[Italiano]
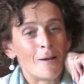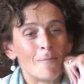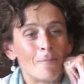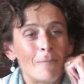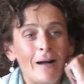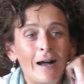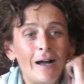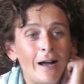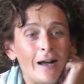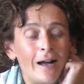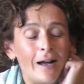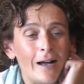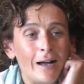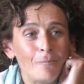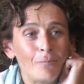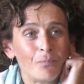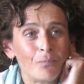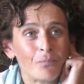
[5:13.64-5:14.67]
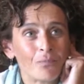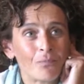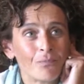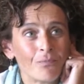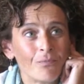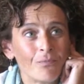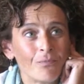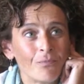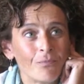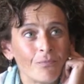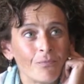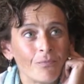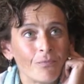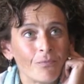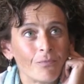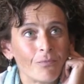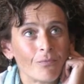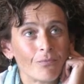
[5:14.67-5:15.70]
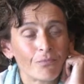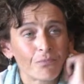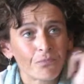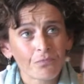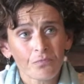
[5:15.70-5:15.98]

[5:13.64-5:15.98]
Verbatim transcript: Ma, mh, mm,